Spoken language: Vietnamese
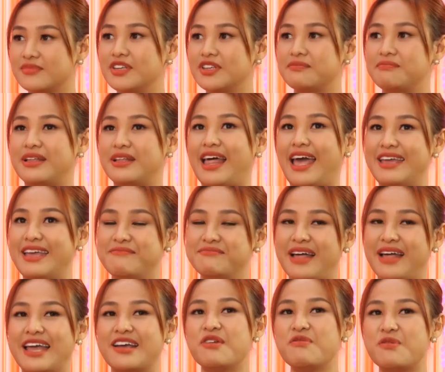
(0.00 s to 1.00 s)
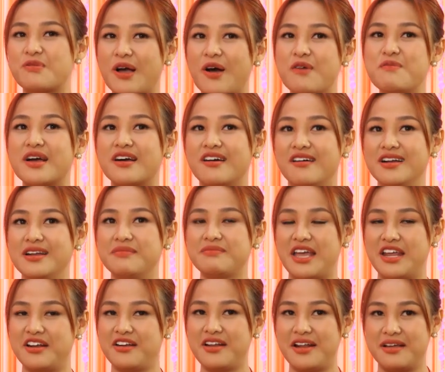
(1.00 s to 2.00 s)
Nhưng mà thầy có một câu mắc cười lắm,
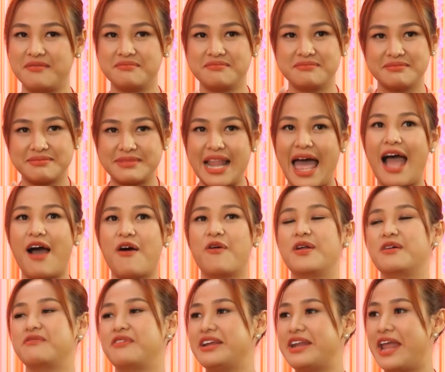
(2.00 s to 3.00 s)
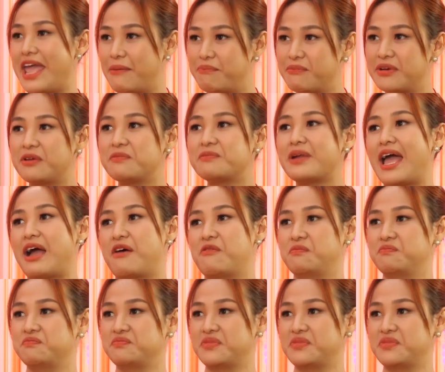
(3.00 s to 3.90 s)
thầy nói là đào là phải đẹp mới đóng đào.